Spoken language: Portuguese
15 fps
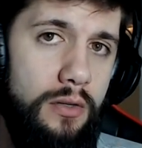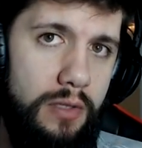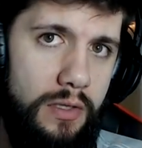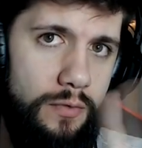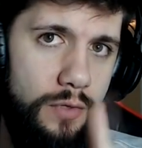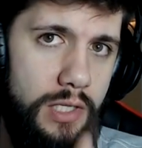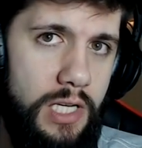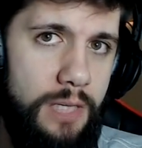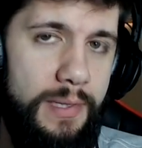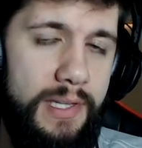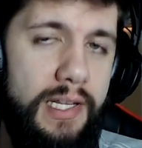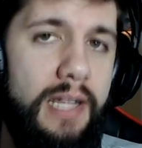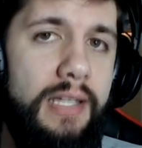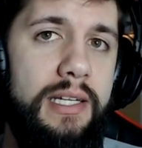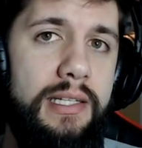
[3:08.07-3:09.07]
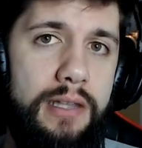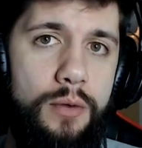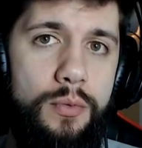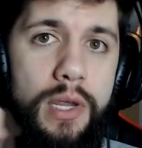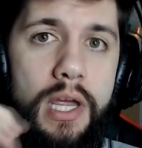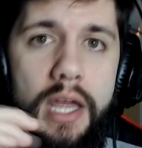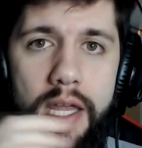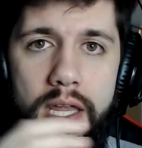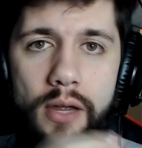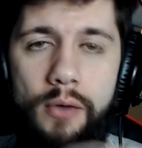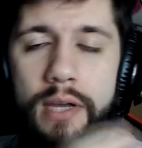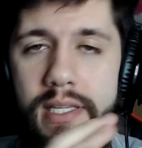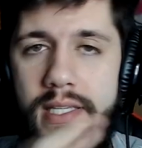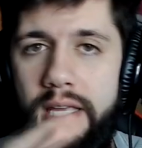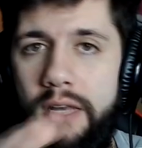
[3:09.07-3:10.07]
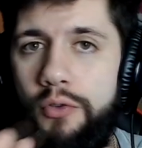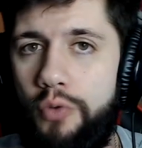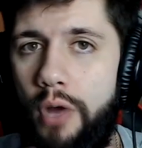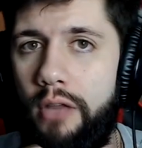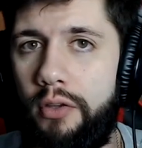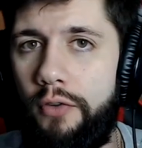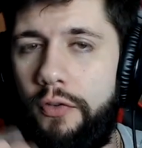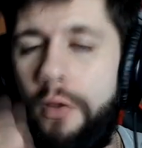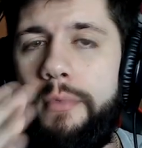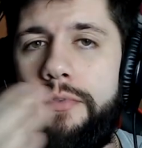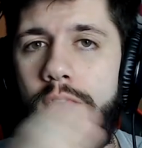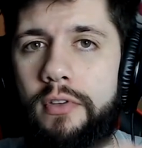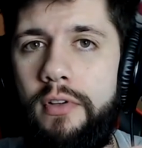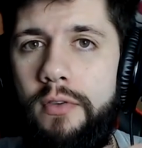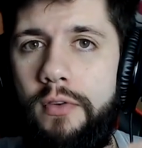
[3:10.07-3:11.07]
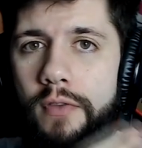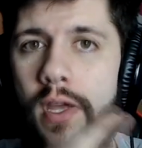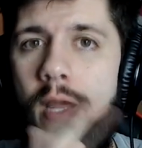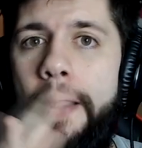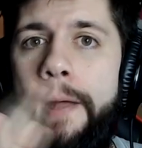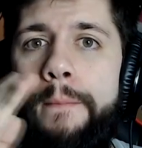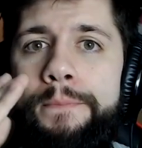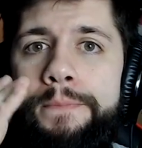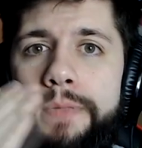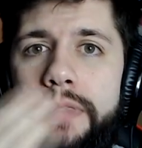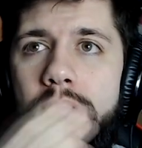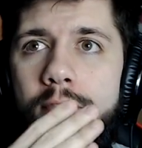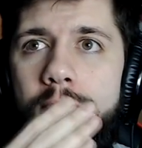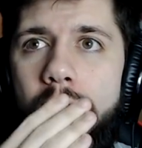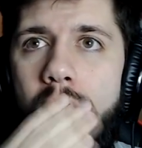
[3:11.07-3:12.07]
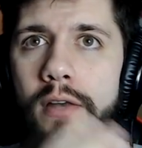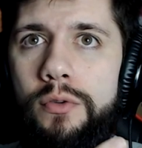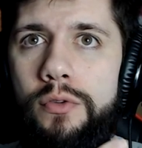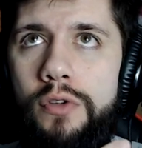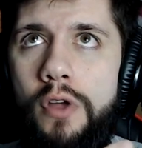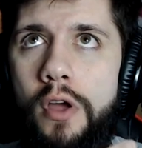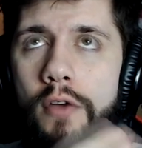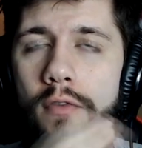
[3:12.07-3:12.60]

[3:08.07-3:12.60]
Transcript: Se vocês prestarem atenção e conhecerem os quatro filmes, vocês vão ver que vários,